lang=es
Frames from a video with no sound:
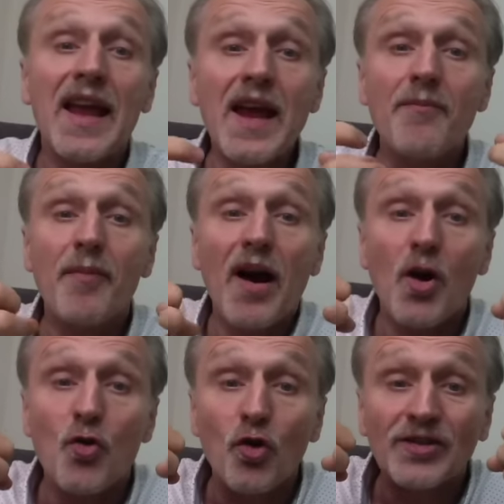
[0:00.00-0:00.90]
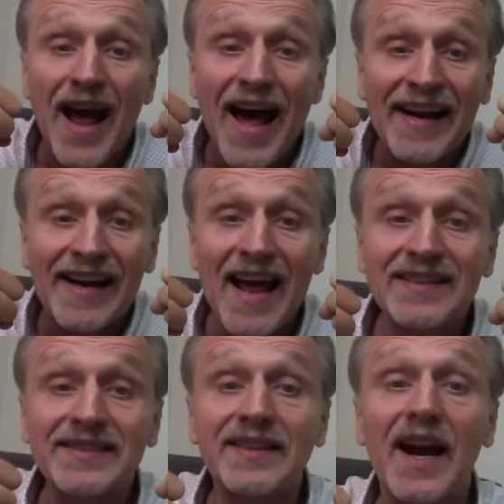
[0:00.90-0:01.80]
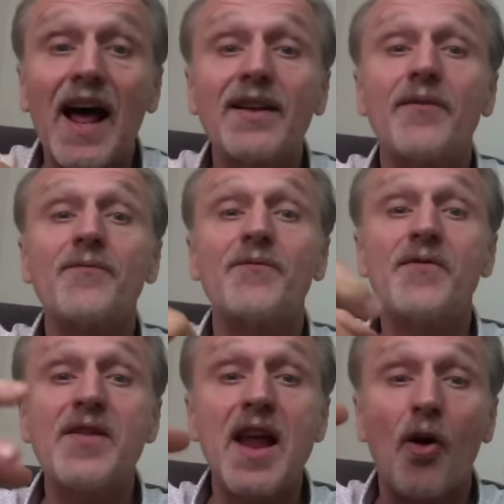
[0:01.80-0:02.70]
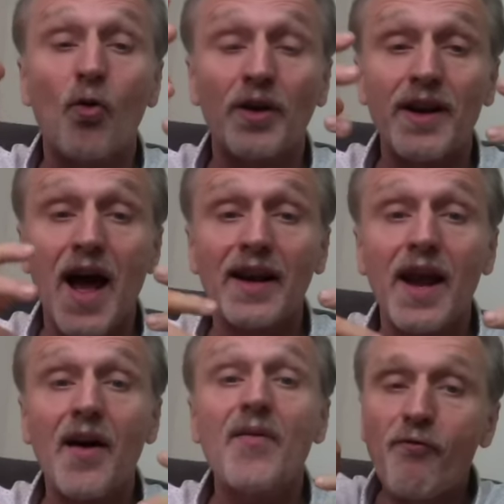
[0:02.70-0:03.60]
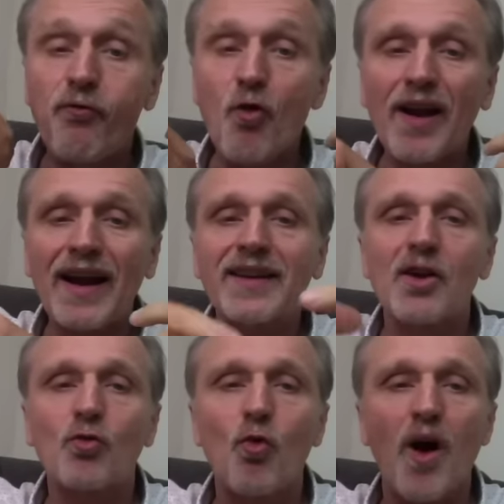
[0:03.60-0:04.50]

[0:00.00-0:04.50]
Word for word: y los arrastran vía urinaria fuera del